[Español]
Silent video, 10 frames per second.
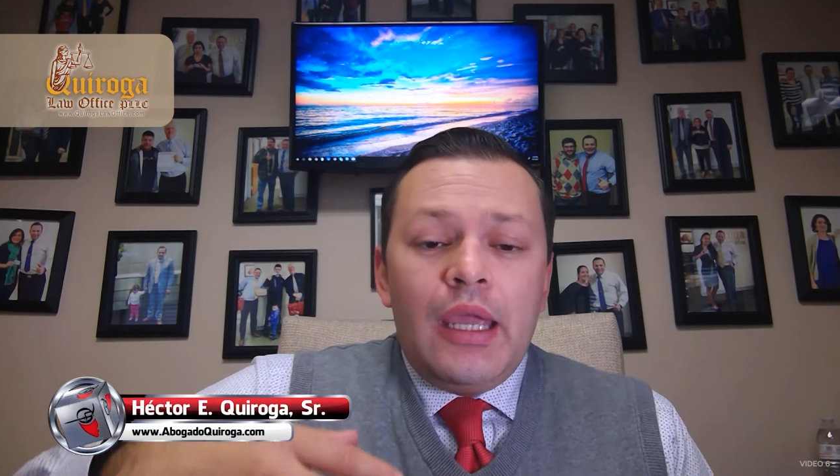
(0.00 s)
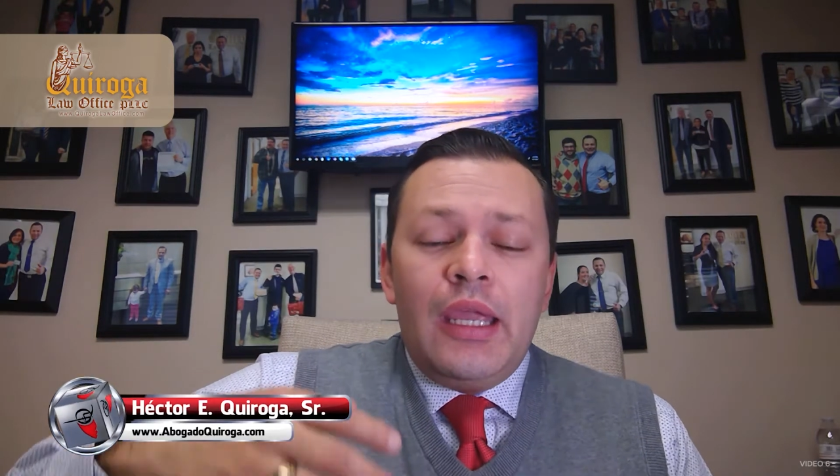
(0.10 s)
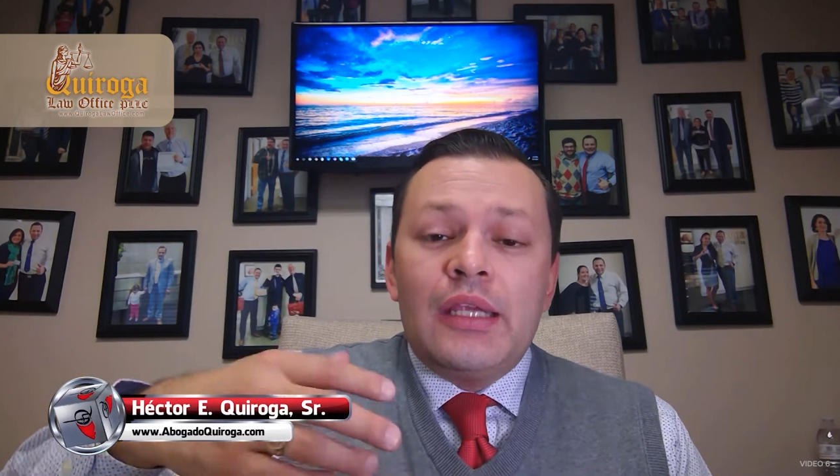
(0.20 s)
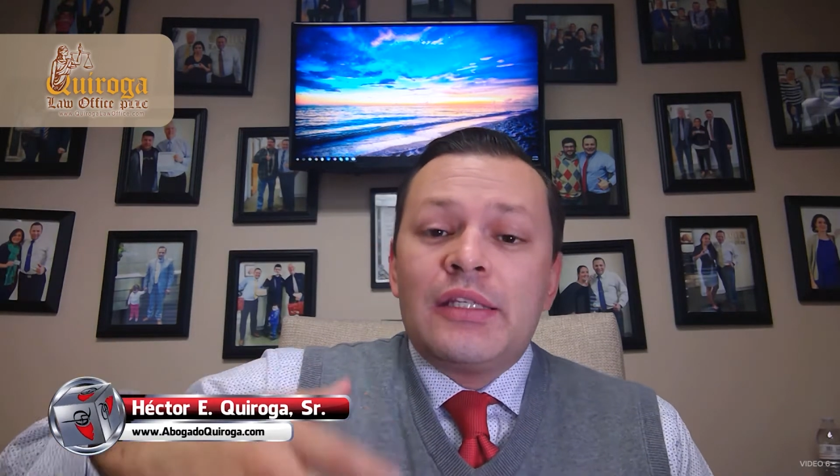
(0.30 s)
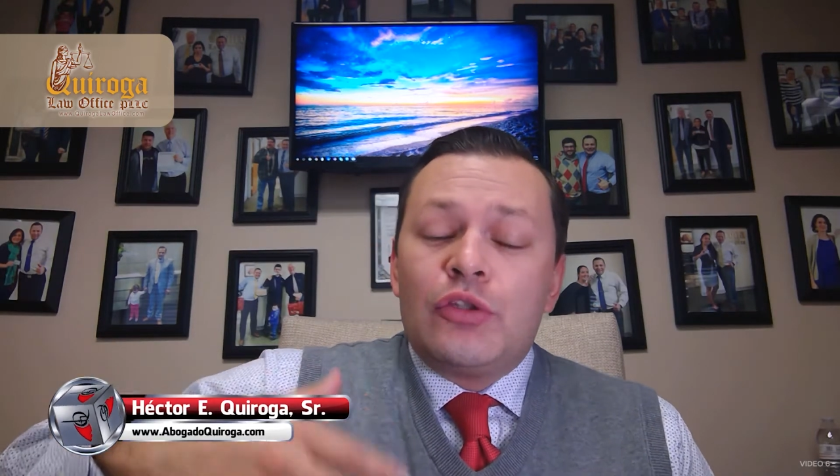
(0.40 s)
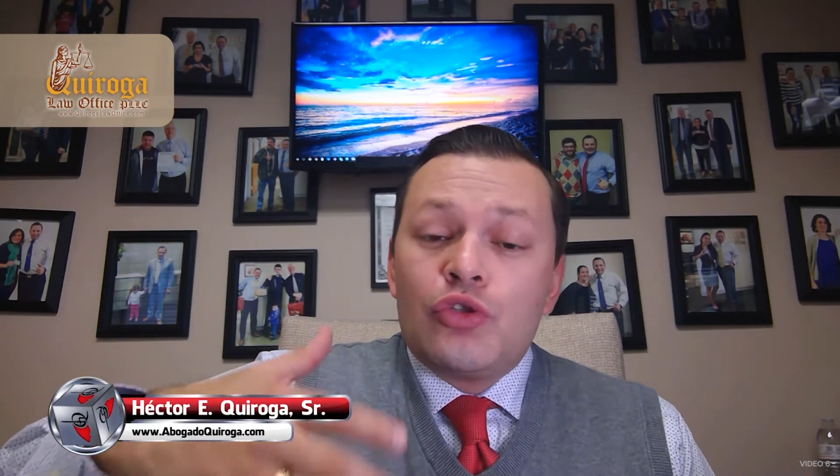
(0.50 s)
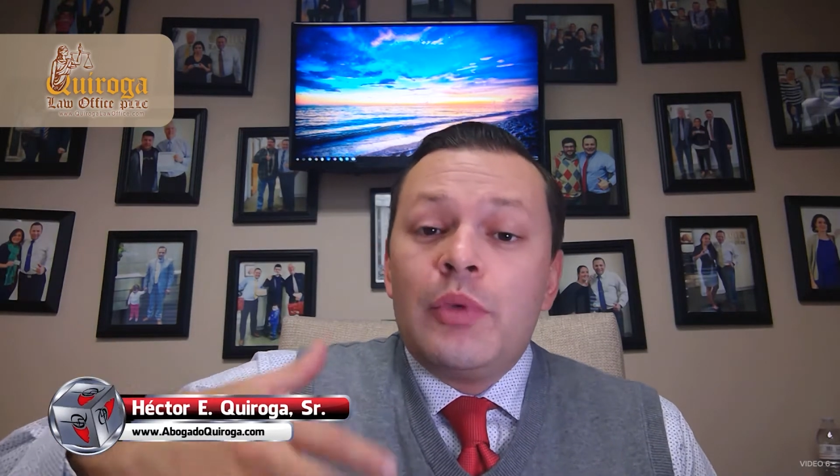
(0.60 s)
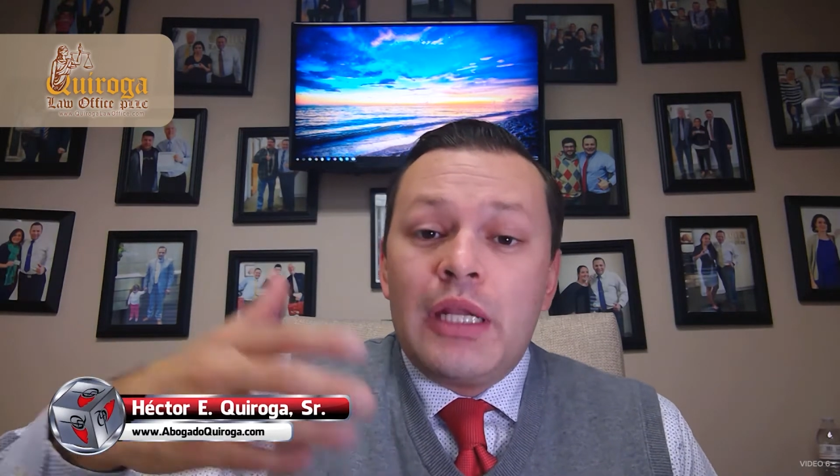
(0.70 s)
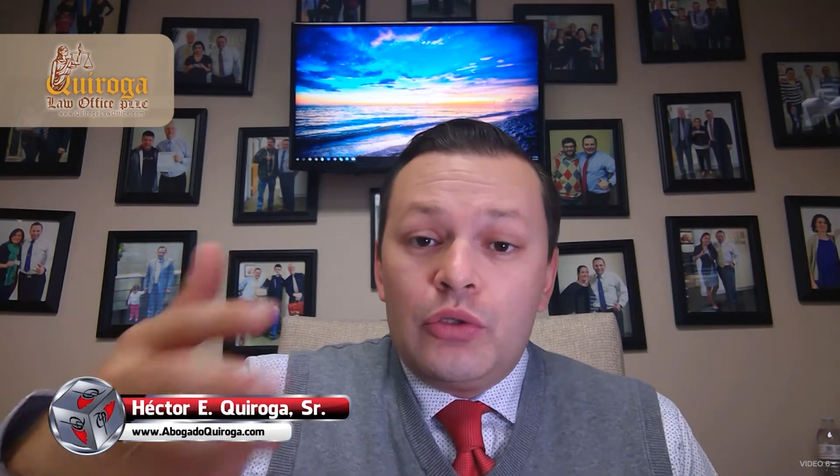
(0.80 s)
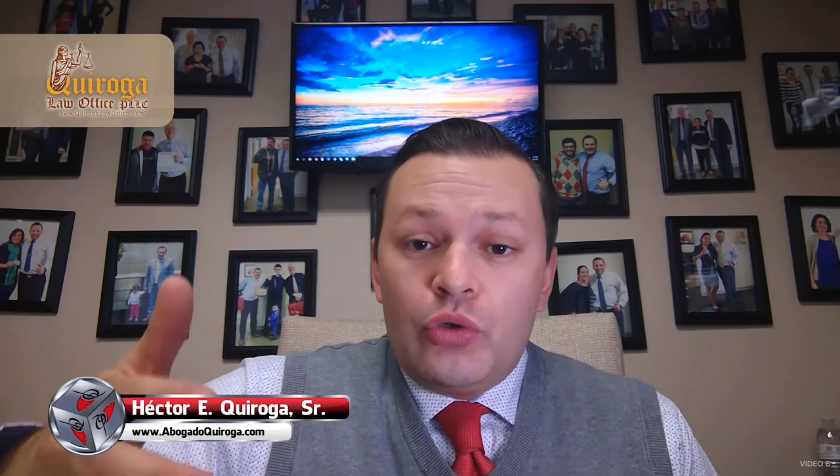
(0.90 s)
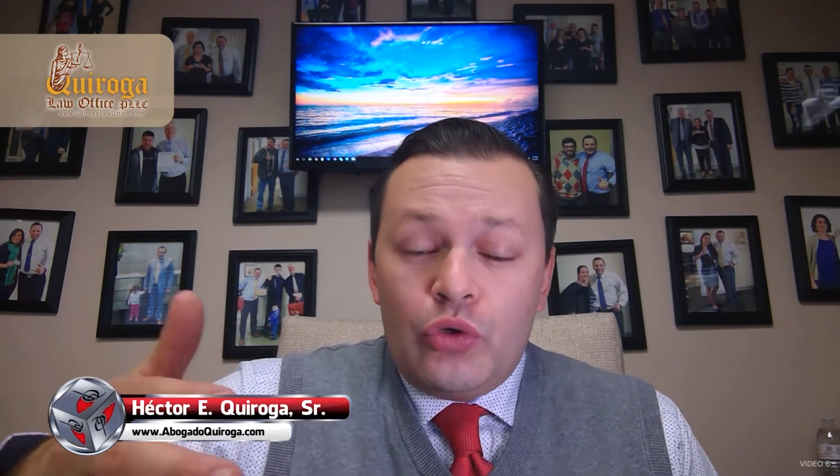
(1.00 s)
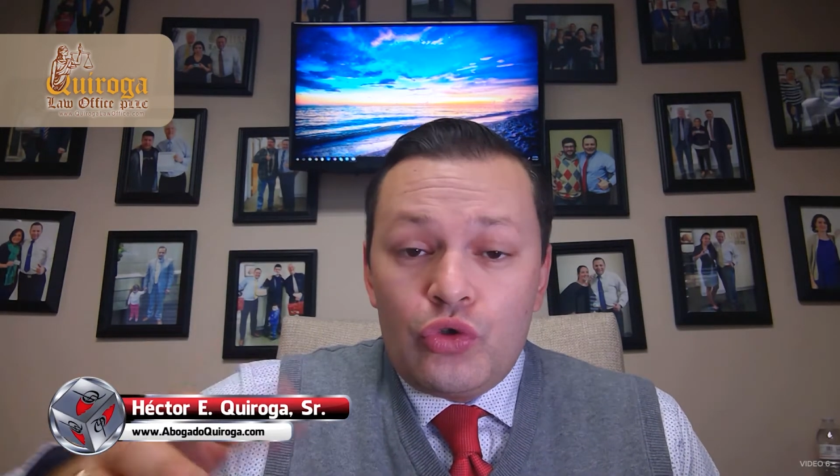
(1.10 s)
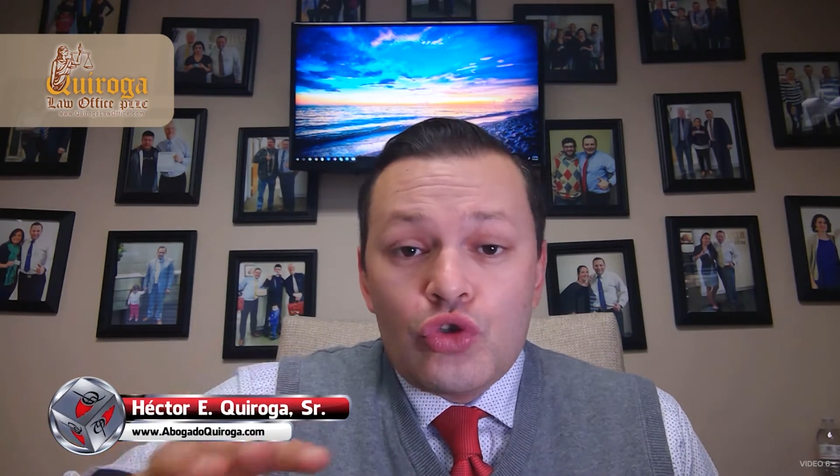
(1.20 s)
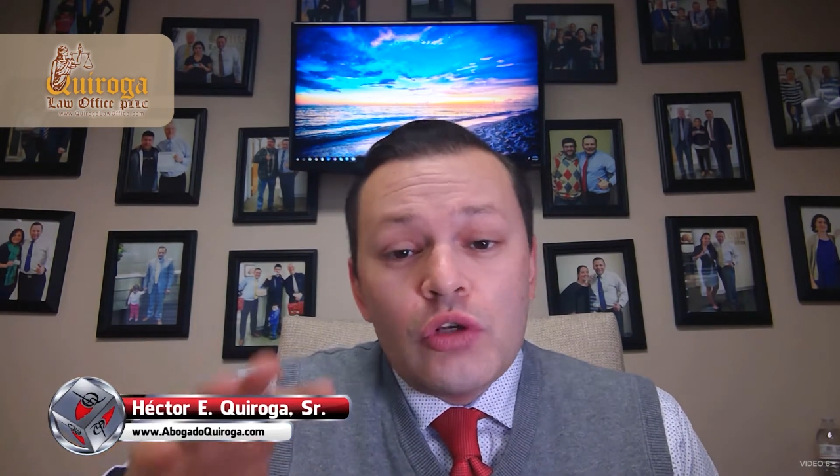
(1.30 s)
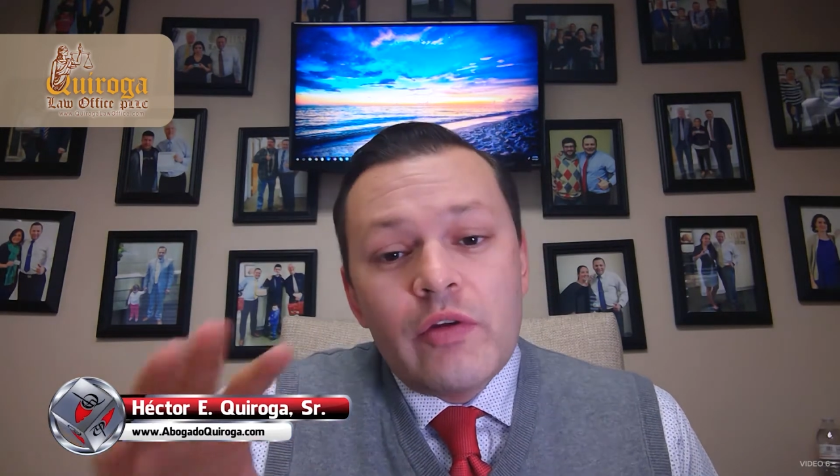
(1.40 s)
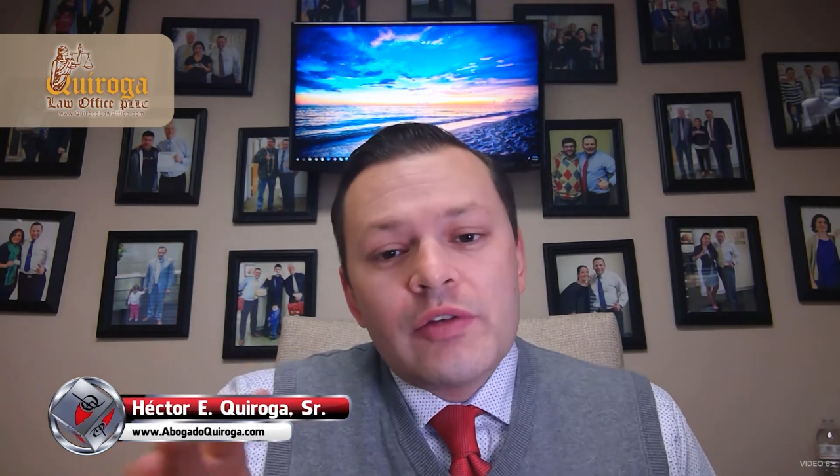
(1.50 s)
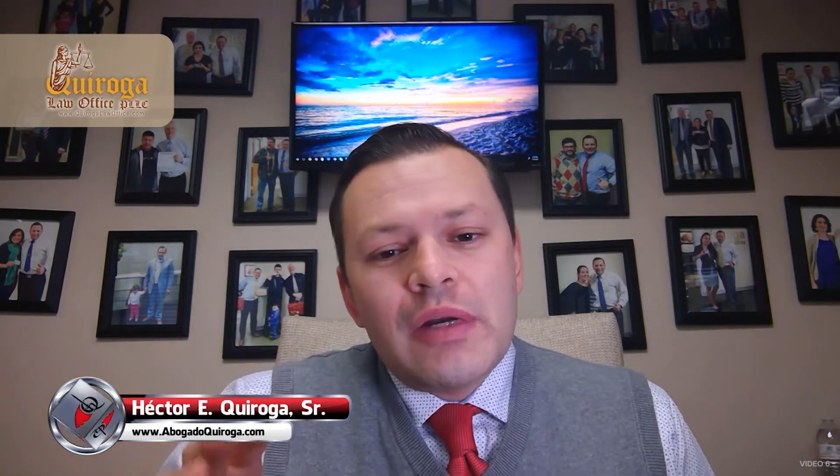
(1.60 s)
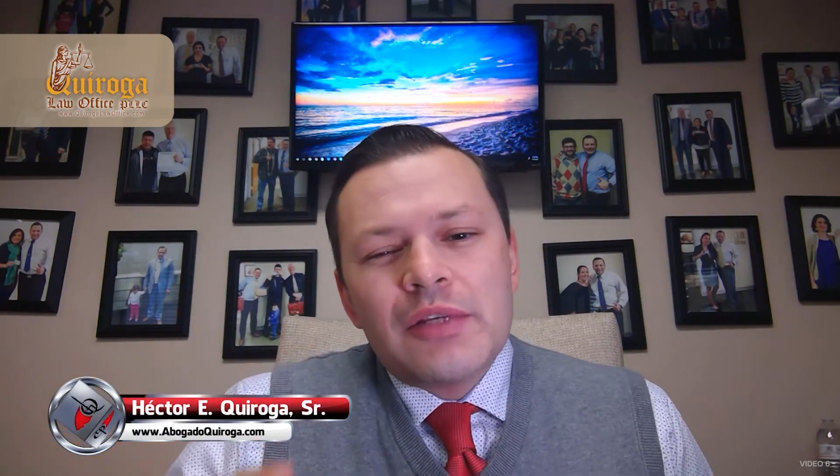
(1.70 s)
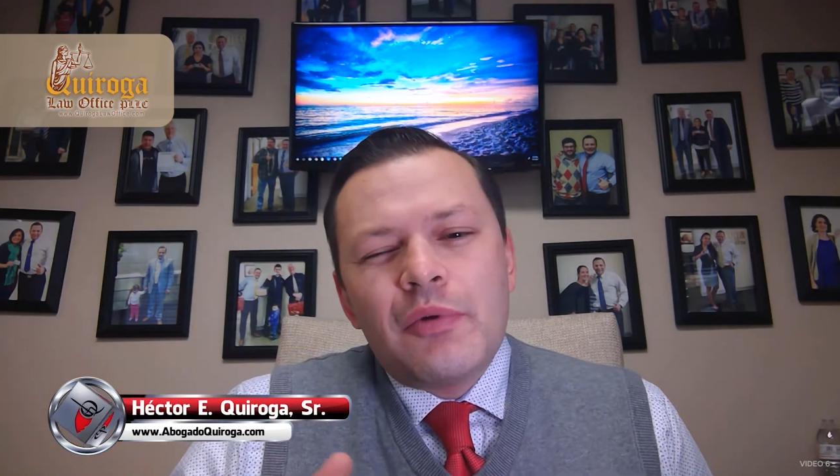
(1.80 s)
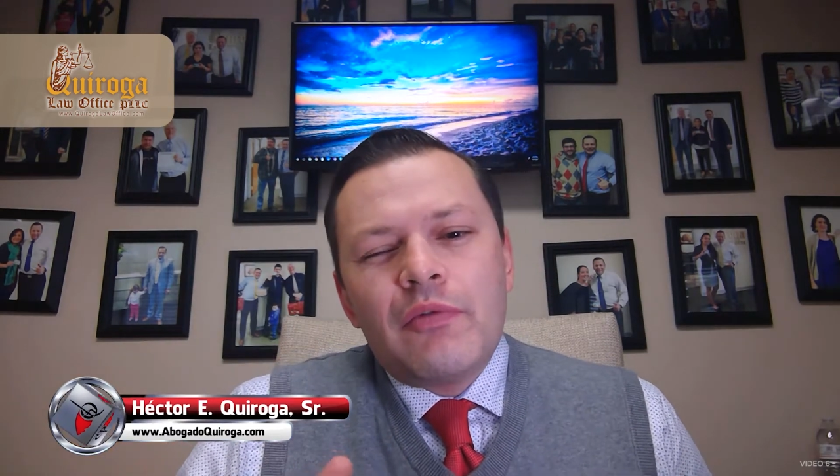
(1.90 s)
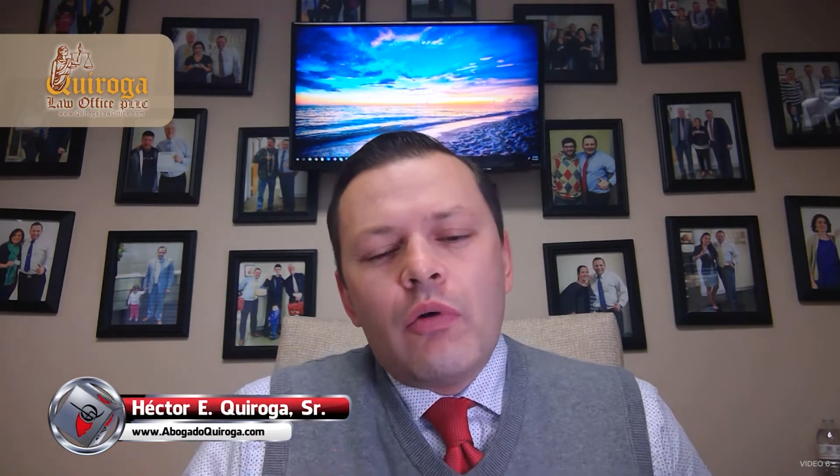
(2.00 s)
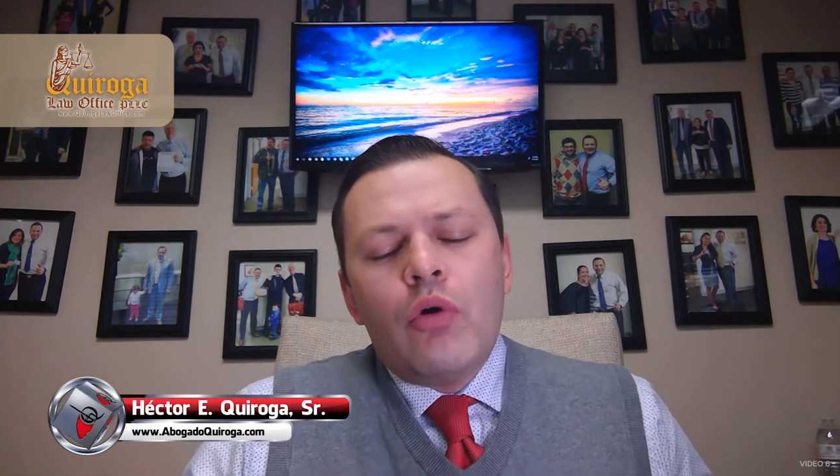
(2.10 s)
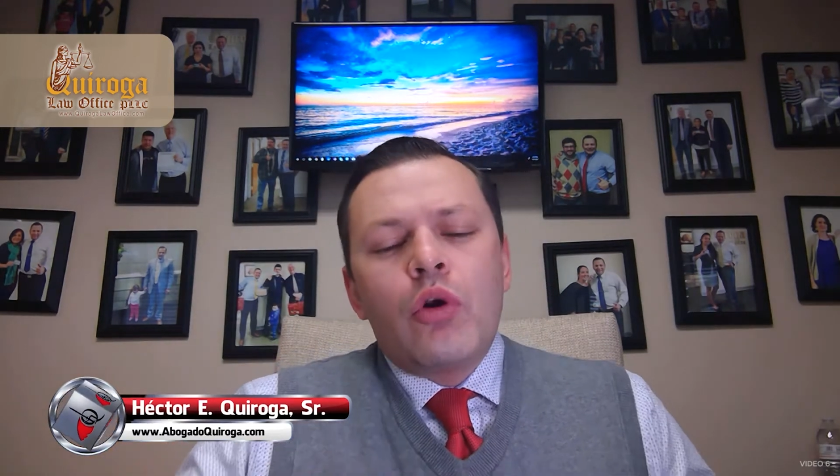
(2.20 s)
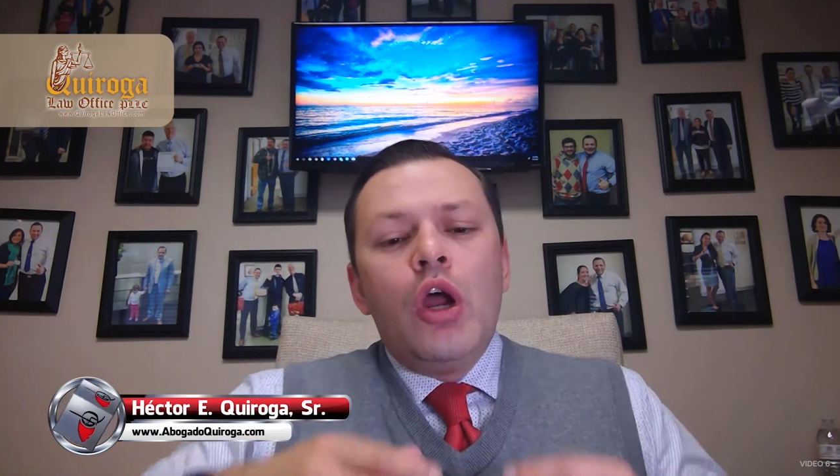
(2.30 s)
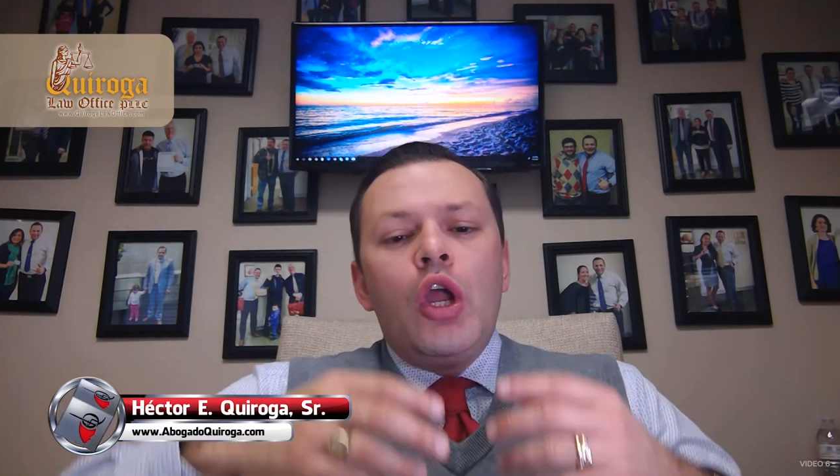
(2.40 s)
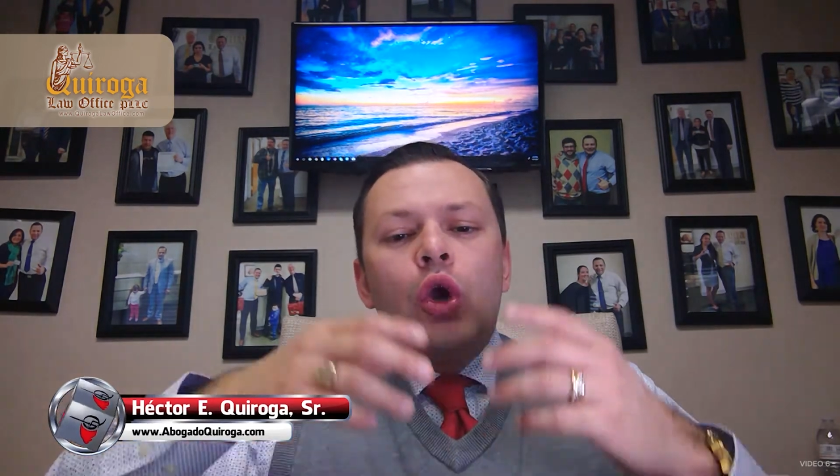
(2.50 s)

eh, estatus migratorio? Entonces, una vez más, por favor,